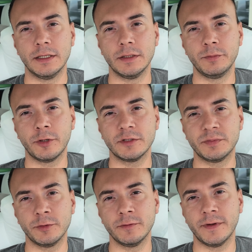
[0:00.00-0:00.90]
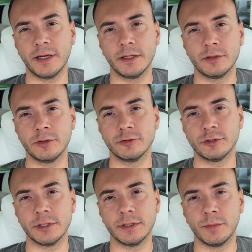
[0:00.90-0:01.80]
E, biorąc pod uwagę to,
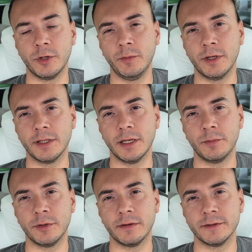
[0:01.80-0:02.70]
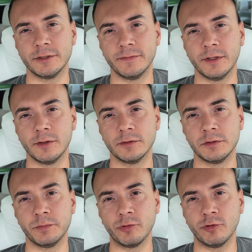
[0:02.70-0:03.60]
że na moim kanale pojawia się wiele
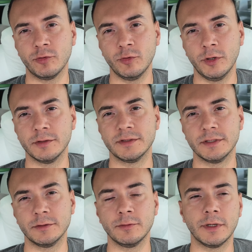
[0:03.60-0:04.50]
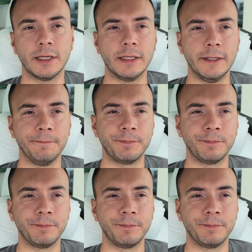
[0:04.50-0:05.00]
osób początkujących, które